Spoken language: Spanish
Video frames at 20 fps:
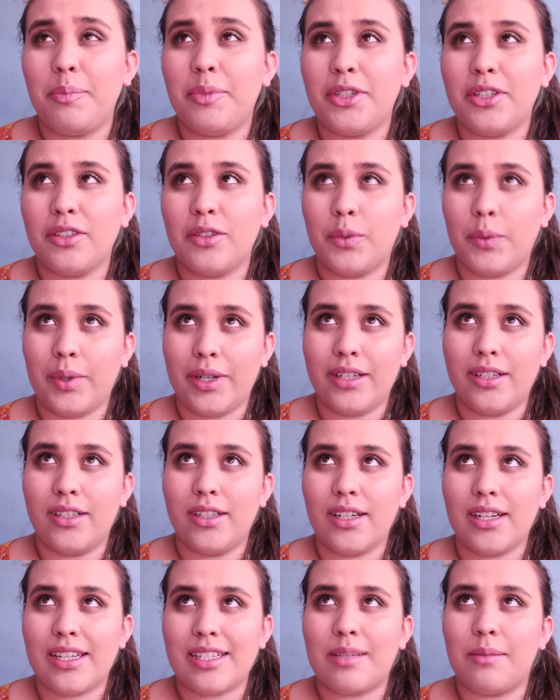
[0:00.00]
Por
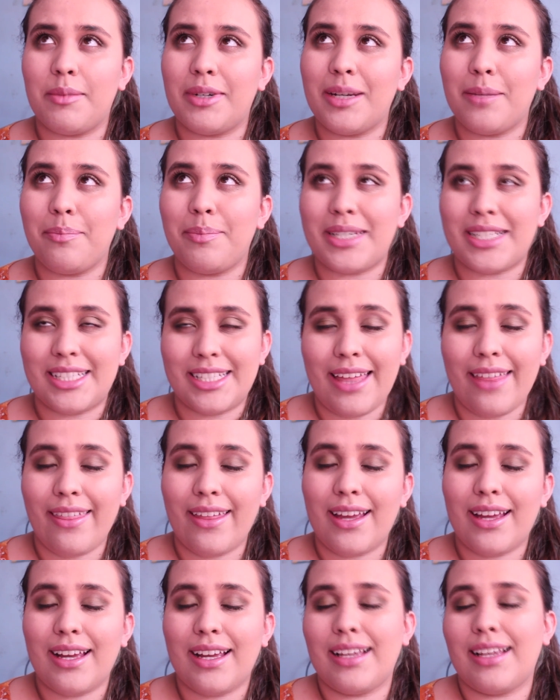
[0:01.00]
Twitter la semana
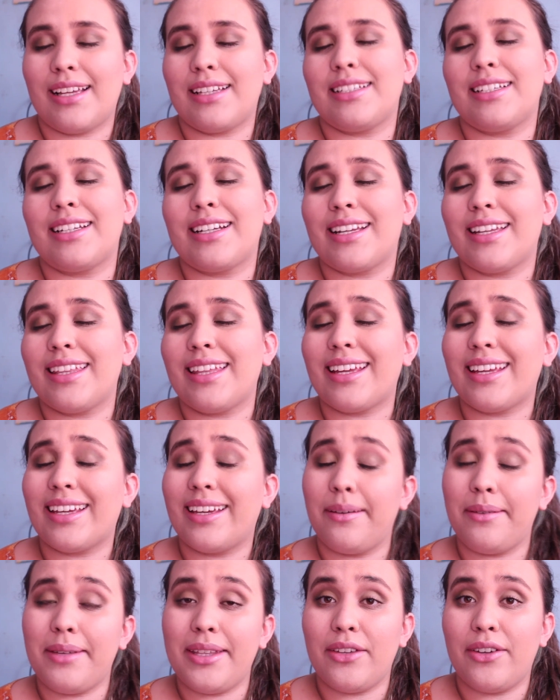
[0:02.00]
pasada acerca de
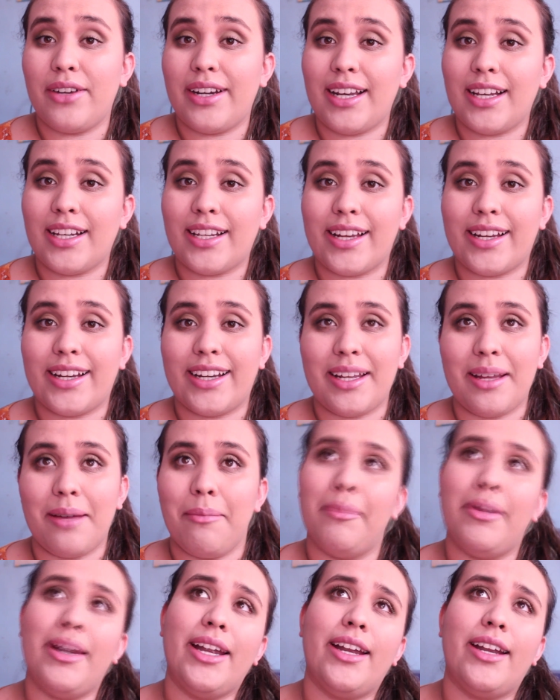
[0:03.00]
qué video era el que
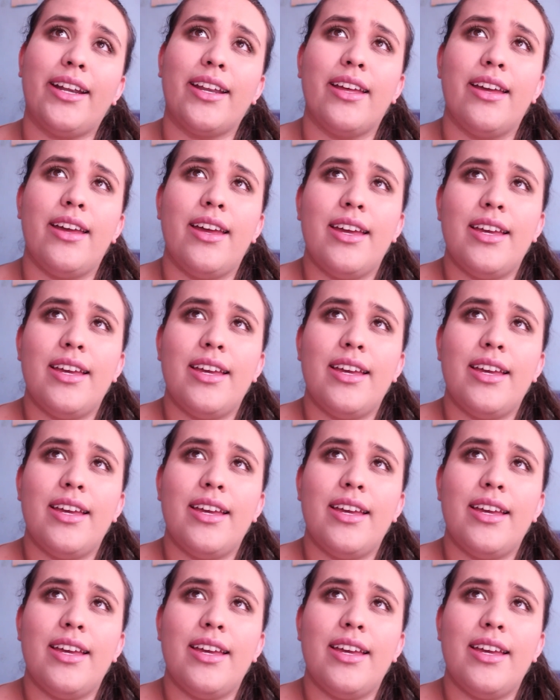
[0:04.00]
querían ver,